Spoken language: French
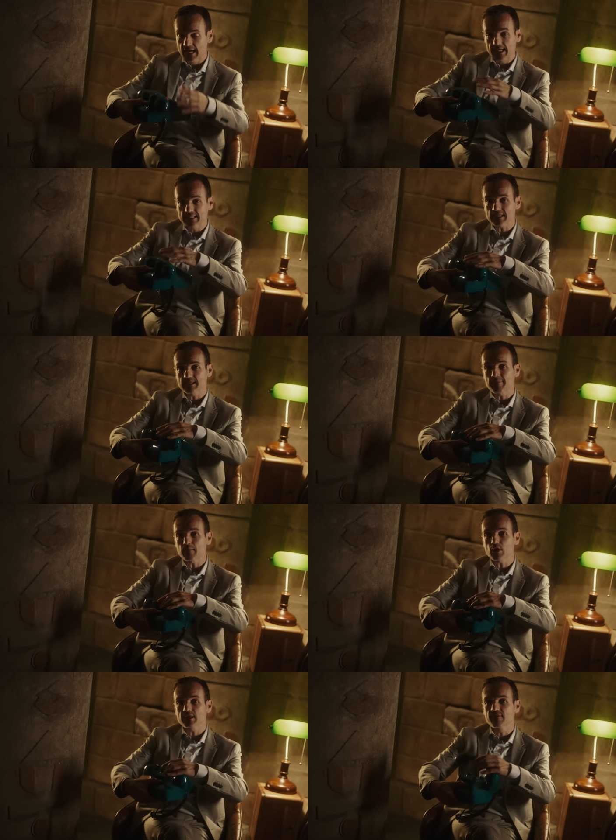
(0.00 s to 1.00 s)
Et ça, c'est pas
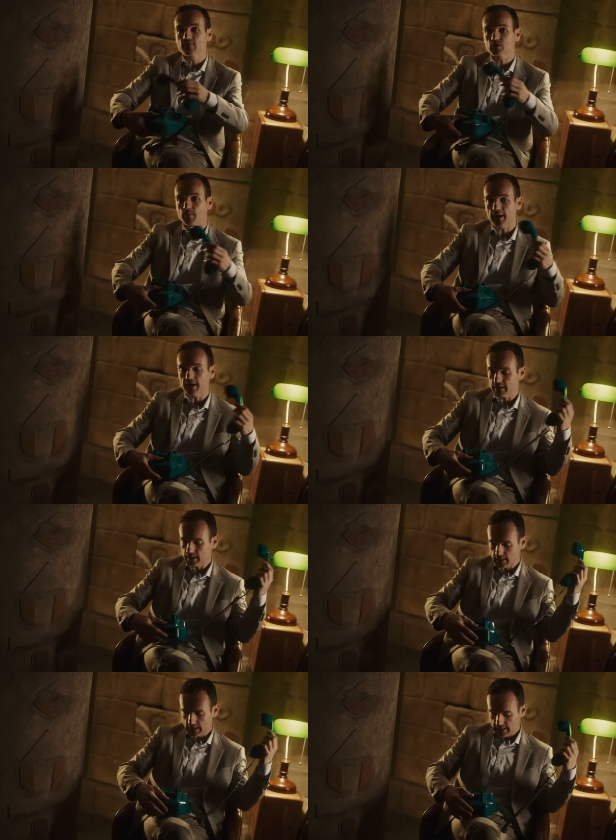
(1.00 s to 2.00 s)
moi qui vais vous en parler,
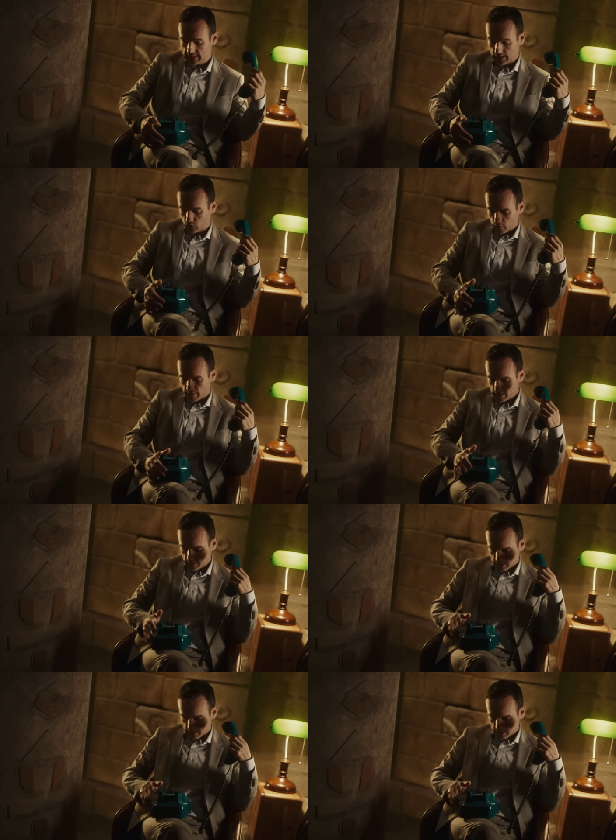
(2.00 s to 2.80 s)
c'est Thomas